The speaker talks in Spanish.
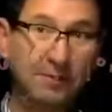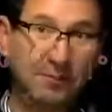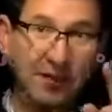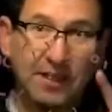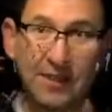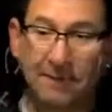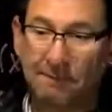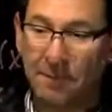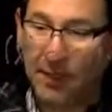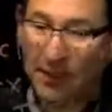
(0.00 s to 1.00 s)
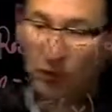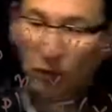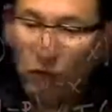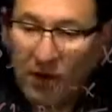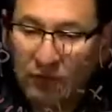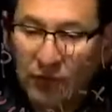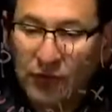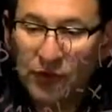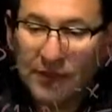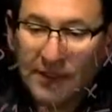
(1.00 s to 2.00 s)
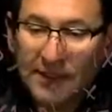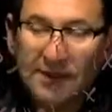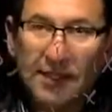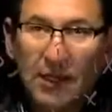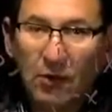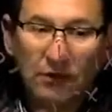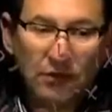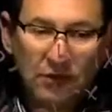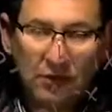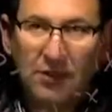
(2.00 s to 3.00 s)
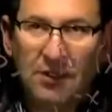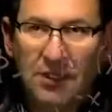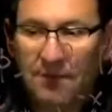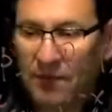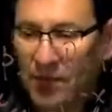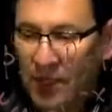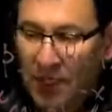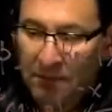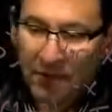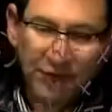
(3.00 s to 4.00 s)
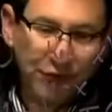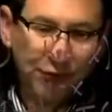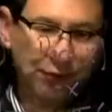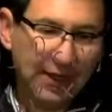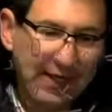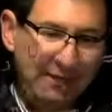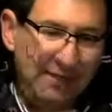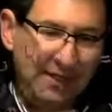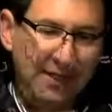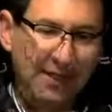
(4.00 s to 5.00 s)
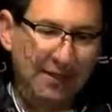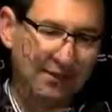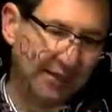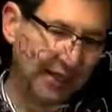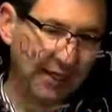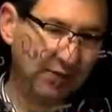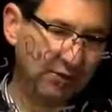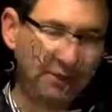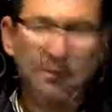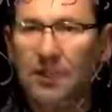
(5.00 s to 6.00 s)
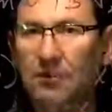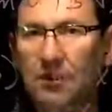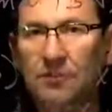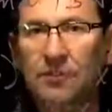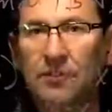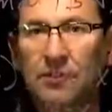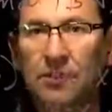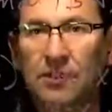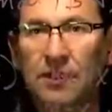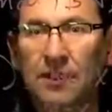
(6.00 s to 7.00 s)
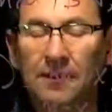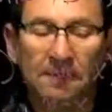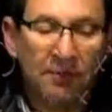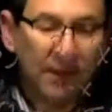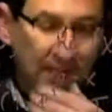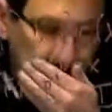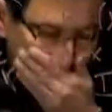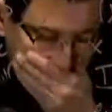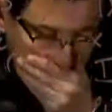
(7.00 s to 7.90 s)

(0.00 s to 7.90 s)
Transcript: Fíjate, esto es una función de densidad, o una función de cuantía. Pero si yo tomo el límite, ¿será que esto también es una función de cuantía? Entonces,